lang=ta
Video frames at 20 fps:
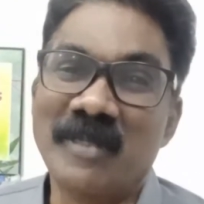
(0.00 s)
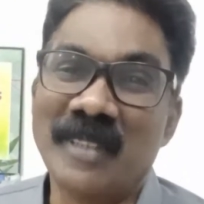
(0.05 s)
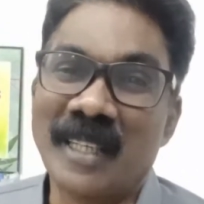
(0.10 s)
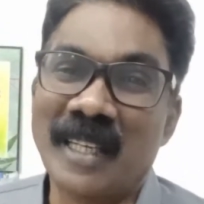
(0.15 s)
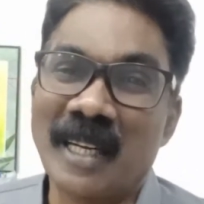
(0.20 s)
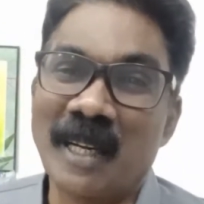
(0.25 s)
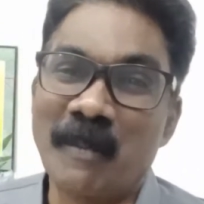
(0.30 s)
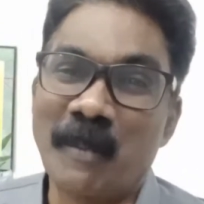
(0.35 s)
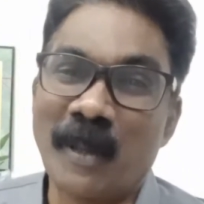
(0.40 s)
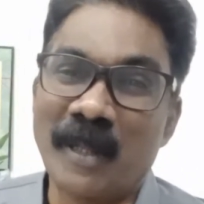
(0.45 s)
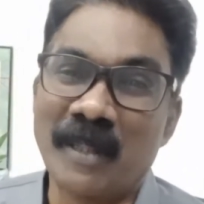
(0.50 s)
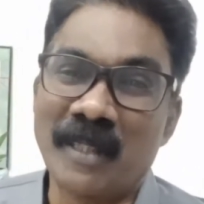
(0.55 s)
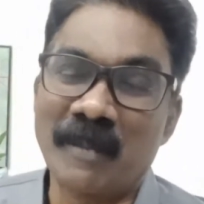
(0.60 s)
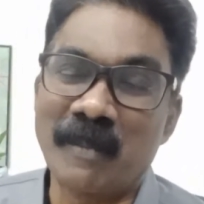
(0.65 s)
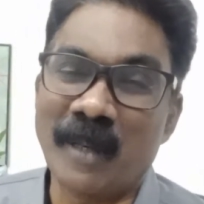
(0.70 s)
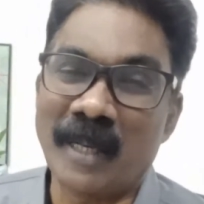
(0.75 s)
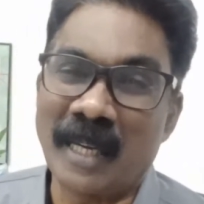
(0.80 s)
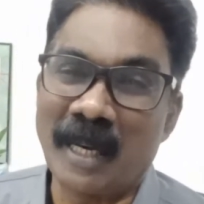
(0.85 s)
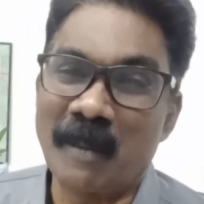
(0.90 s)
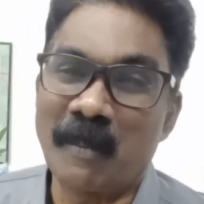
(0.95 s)
ஜனங்களை
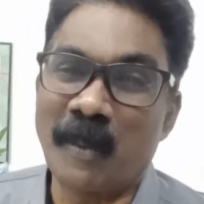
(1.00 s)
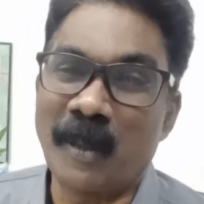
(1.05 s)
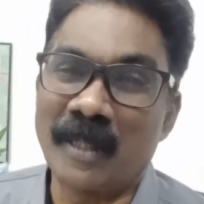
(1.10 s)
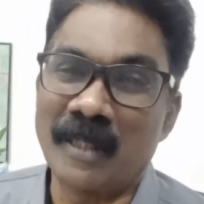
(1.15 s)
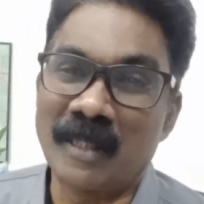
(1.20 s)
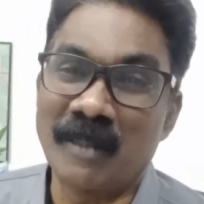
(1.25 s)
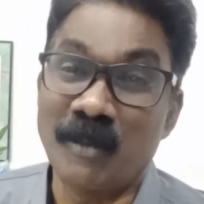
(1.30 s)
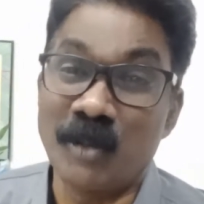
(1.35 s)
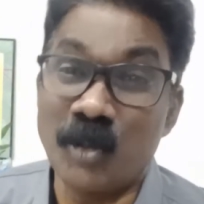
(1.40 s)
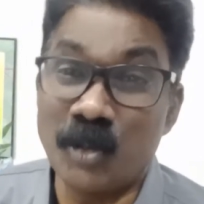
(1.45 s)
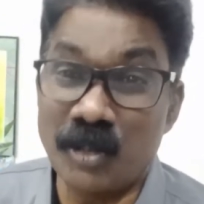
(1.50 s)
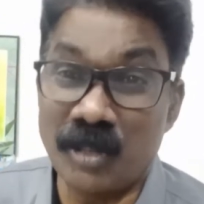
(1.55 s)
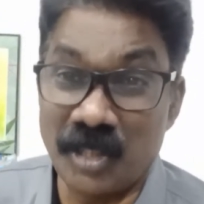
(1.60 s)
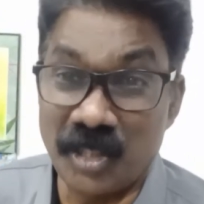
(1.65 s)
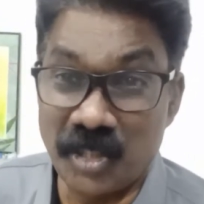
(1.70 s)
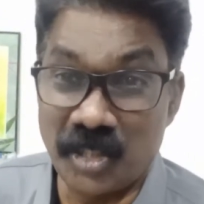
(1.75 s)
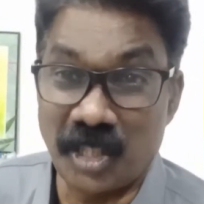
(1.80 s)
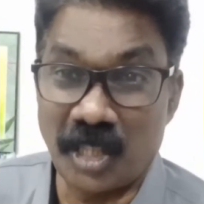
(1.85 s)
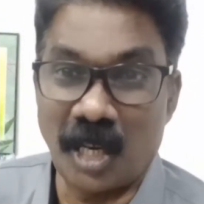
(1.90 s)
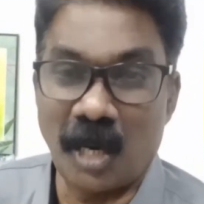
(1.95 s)
பார்த்து மக்களை பார்த்து
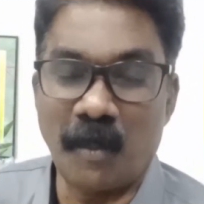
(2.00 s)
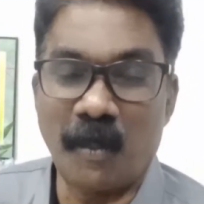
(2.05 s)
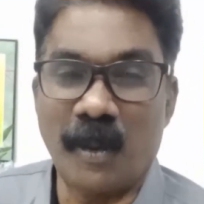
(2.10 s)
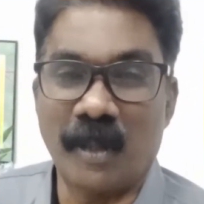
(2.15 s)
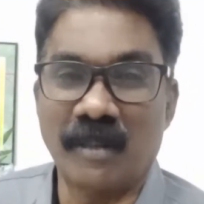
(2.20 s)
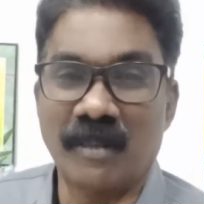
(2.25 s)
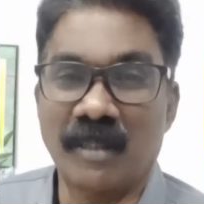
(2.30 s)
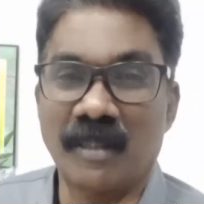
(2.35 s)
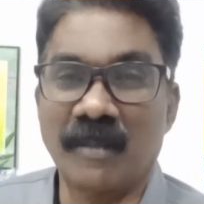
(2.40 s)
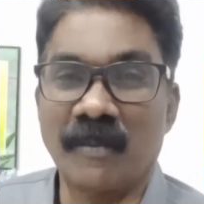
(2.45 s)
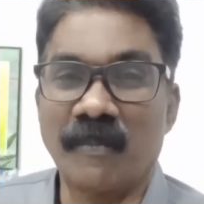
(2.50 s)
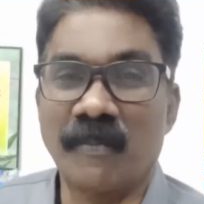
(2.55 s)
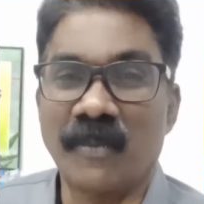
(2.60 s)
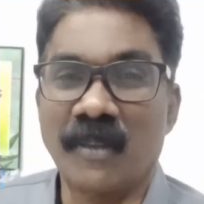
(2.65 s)
சீஷர்களை பார்த்து